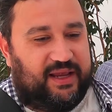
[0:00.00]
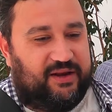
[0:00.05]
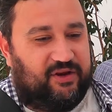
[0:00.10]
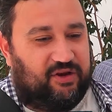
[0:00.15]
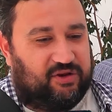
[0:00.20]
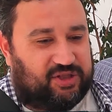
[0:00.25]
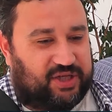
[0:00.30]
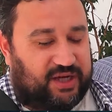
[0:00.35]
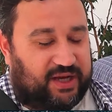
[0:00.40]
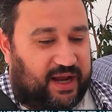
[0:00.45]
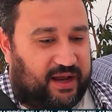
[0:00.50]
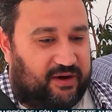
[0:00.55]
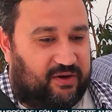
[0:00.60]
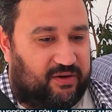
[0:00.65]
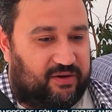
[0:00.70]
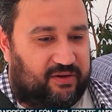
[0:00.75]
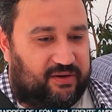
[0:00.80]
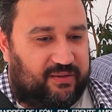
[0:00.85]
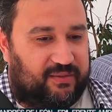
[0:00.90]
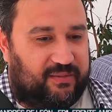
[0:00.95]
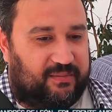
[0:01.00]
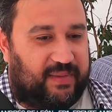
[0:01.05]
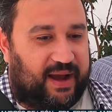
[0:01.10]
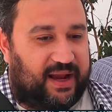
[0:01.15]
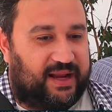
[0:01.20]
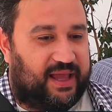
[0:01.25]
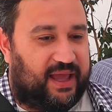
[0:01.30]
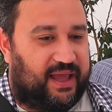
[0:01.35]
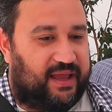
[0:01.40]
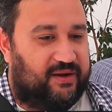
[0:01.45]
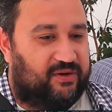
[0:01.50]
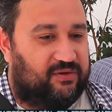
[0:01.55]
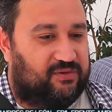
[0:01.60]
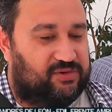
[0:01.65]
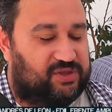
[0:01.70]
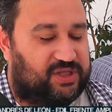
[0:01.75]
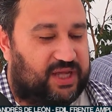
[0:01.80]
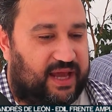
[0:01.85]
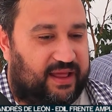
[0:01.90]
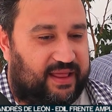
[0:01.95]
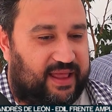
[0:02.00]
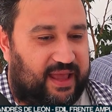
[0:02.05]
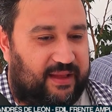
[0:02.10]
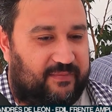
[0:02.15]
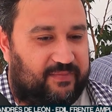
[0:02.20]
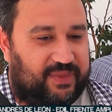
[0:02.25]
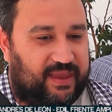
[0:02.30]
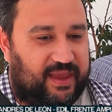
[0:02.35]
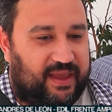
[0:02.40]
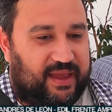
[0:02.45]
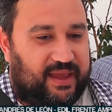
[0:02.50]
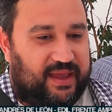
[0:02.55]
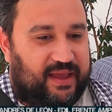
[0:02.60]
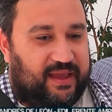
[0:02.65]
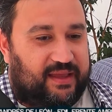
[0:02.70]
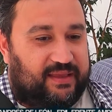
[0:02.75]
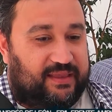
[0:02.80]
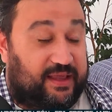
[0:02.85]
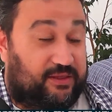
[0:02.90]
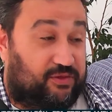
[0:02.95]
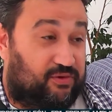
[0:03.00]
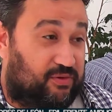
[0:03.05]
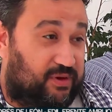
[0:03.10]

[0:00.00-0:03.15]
Nos llegaron varias denuncias de,